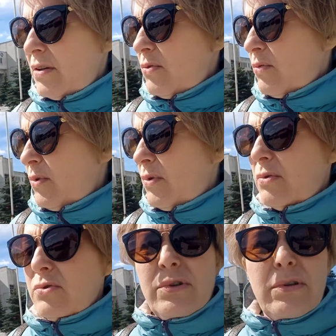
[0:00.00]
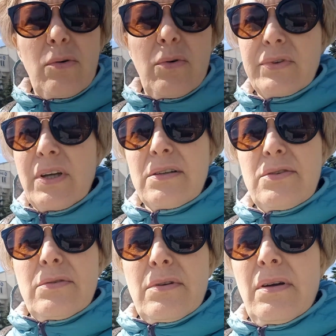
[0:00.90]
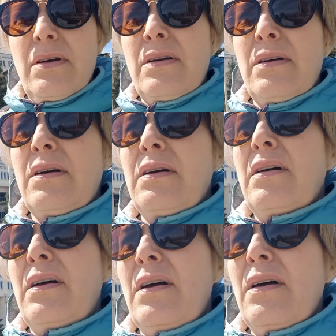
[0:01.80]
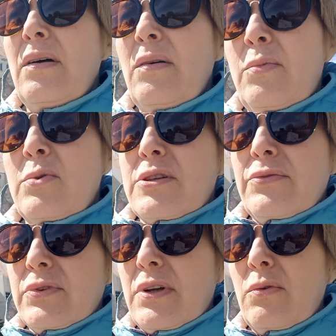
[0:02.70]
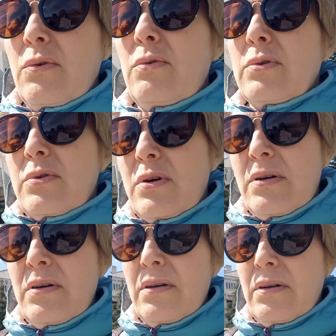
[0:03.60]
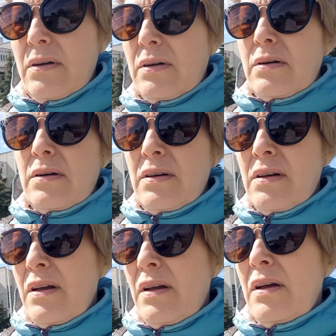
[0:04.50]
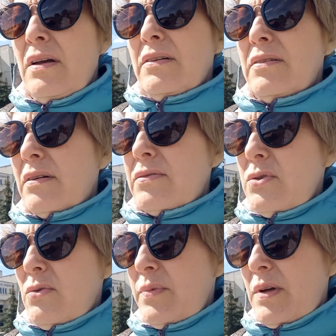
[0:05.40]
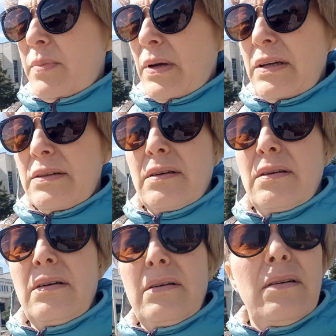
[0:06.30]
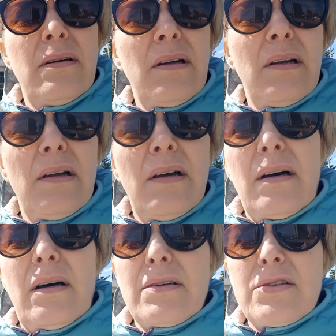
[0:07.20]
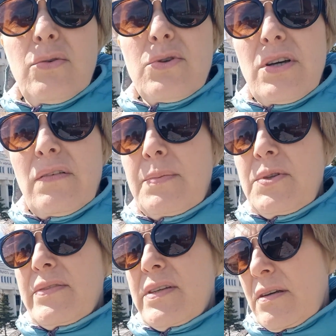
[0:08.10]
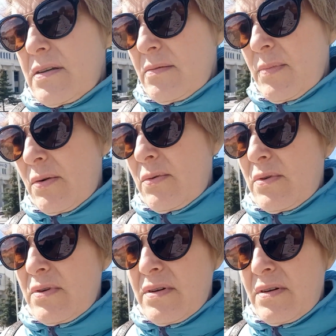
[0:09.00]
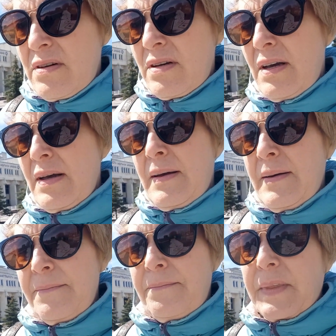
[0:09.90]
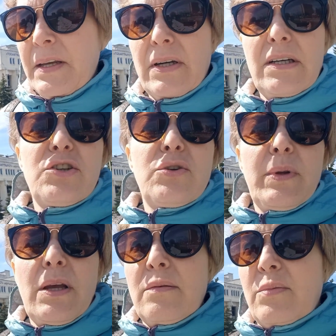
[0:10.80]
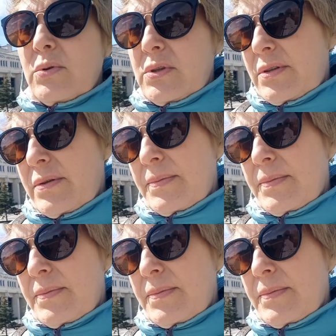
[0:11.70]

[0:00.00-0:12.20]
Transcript: думаю, что такого дойдет. Просто второй год а, так сегодня болит. А с ночи я вообще встать не могу. Говорит, что меня не бросит